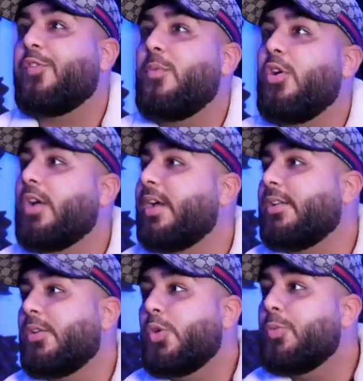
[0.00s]
morgen
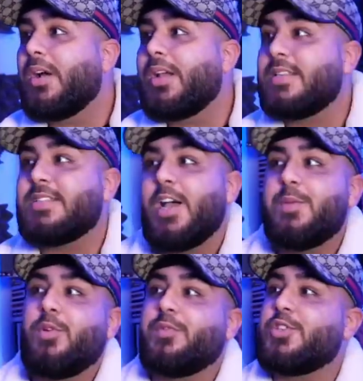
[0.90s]
ein überkrasser
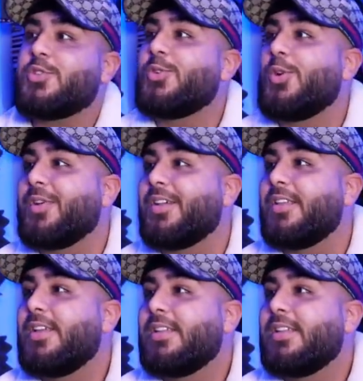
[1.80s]
Hype auf dich zukommen kann.